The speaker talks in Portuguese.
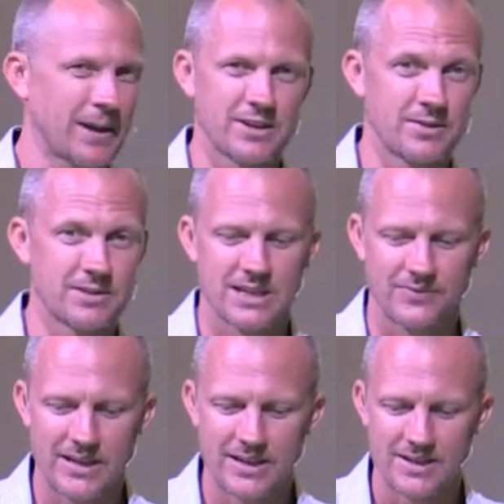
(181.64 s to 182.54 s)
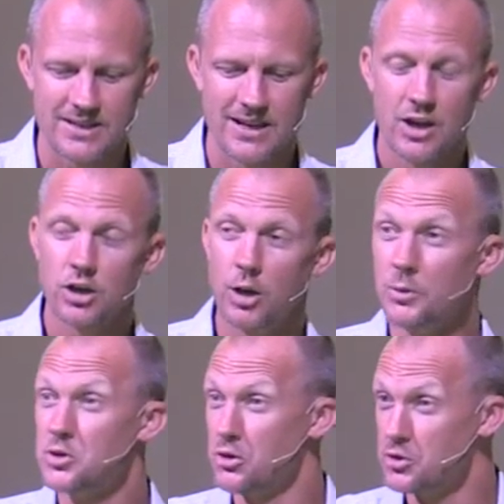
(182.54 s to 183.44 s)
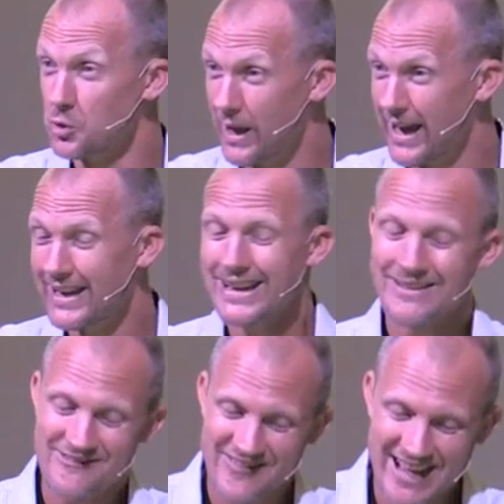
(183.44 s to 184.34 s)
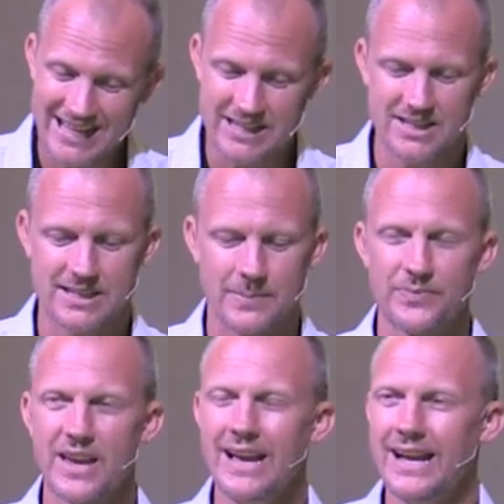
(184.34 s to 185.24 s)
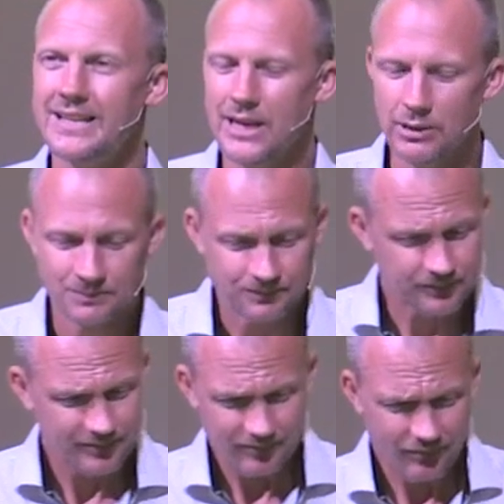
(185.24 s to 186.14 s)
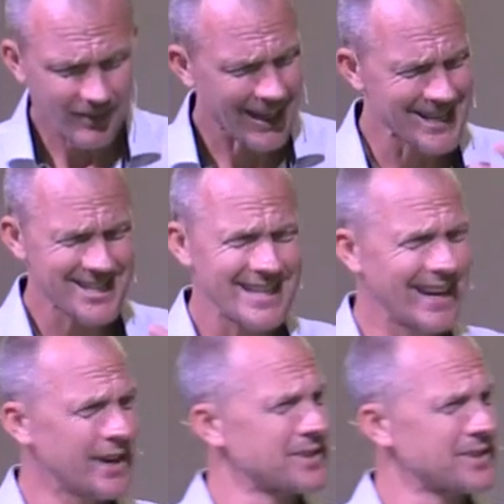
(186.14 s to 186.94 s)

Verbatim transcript: para as nossas vidas, como Josué fez. Então, assim a